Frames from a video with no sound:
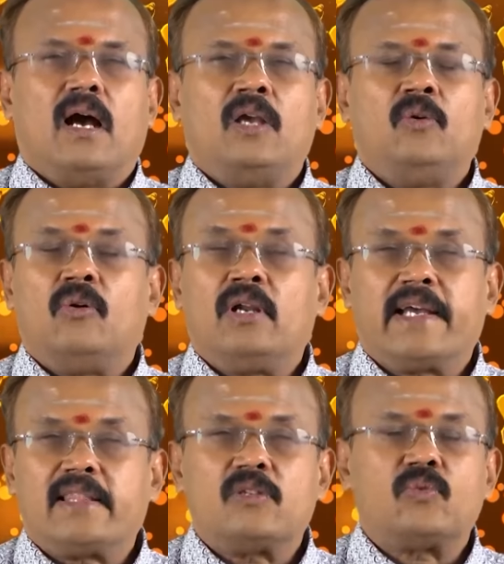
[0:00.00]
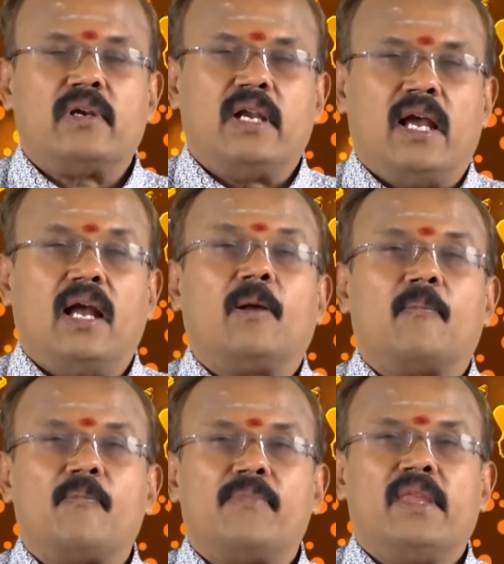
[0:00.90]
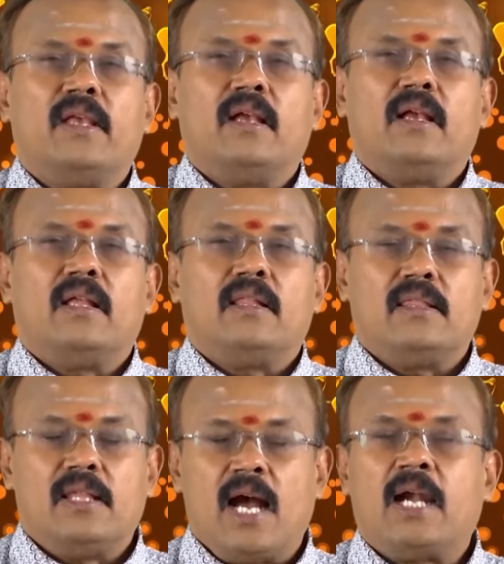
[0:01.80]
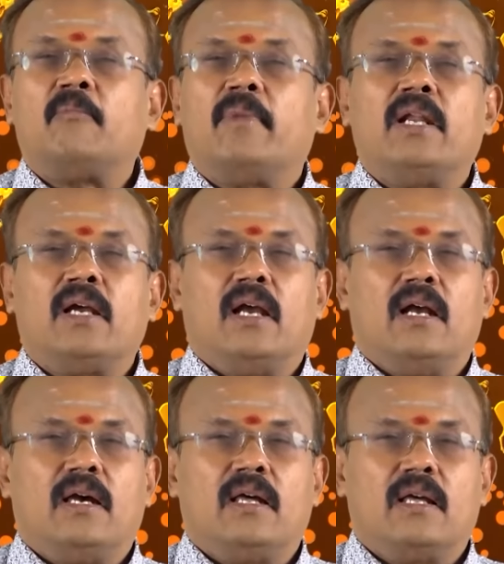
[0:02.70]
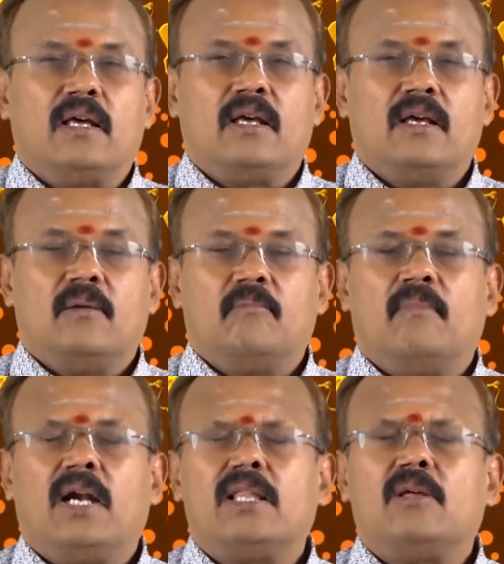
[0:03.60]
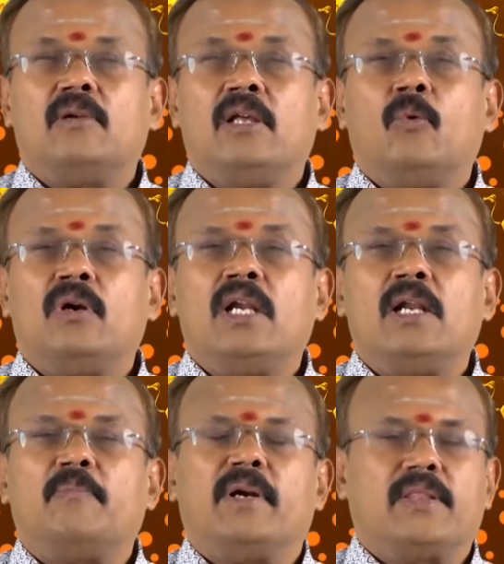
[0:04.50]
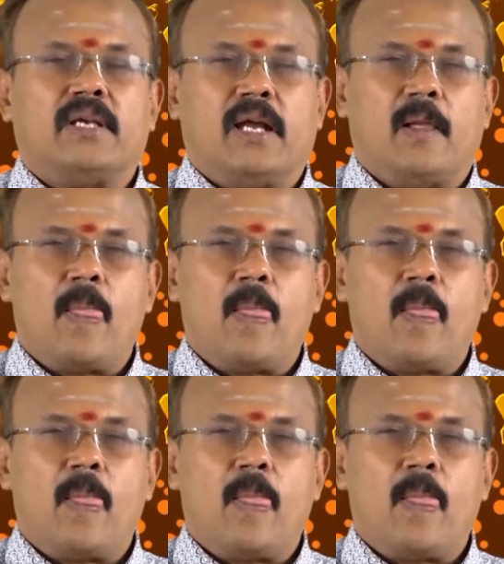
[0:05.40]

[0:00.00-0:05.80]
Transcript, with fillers: ஐயோன்னு கத்த சொல்ல தியானம் பண்ணுங்கள் மனதை ஒருநிலைப்படுத்துங்க